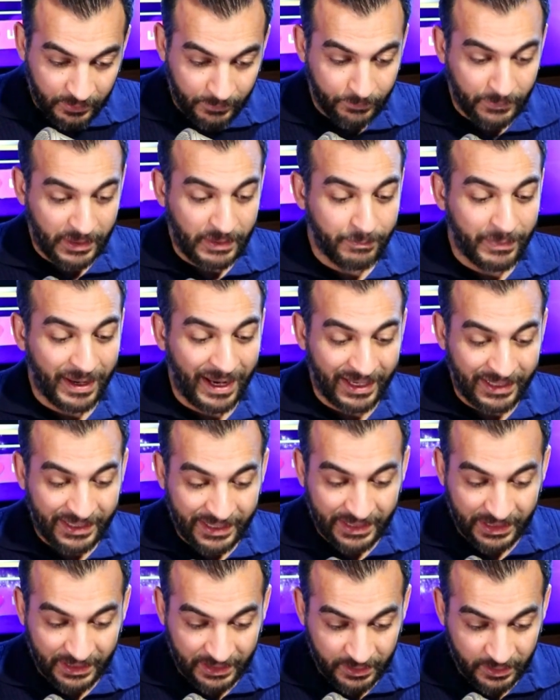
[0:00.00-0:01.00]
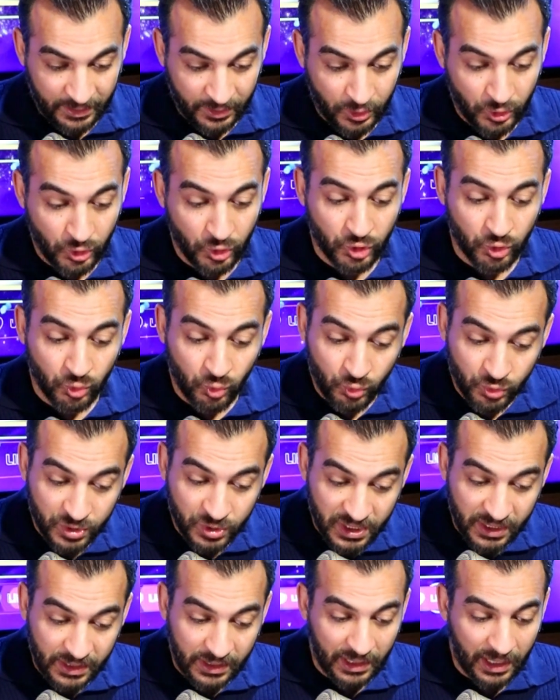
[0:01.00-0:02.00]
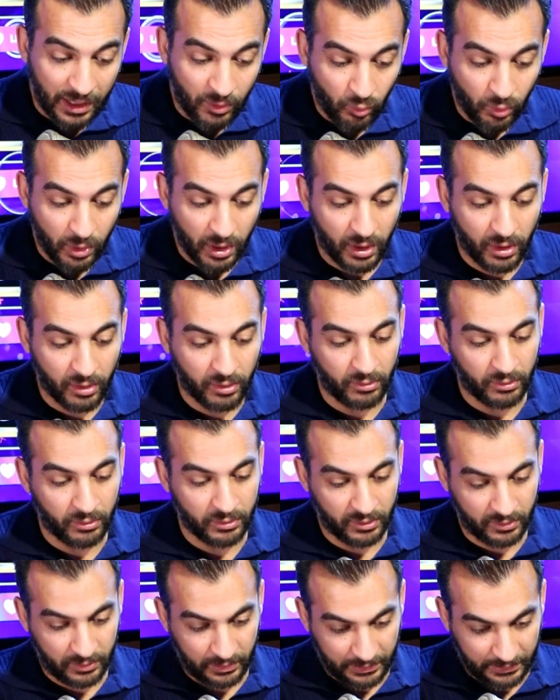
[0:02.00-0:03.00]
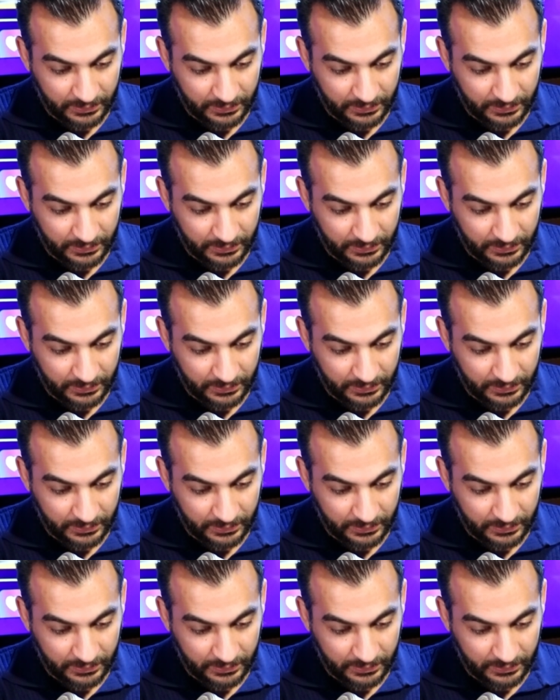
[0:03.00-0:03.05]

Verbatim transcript: من بعلها نشوزا أو أعراضا